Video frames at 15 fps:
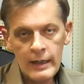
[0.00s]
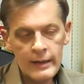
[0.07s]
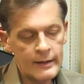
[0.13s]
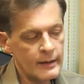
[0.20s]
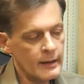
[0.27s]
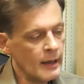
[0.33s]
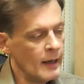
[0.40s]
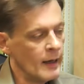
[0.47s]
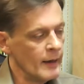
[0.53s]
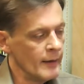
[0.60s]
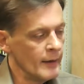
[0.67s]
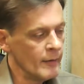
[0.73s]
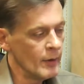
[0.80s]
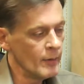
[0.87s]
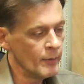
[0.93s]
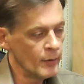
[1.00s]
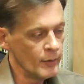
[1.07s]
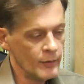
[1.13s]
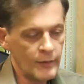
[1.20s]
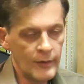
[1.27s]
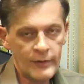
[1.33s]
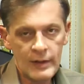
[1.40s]
Это евро
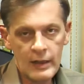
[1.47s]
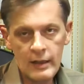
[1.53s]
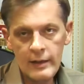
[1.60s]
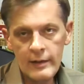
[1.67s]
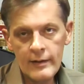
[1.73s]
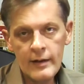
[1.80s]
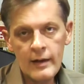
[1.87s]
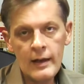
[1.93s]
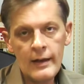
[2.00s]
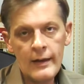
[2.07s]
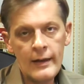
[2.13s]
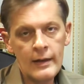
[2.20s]
против австралийца,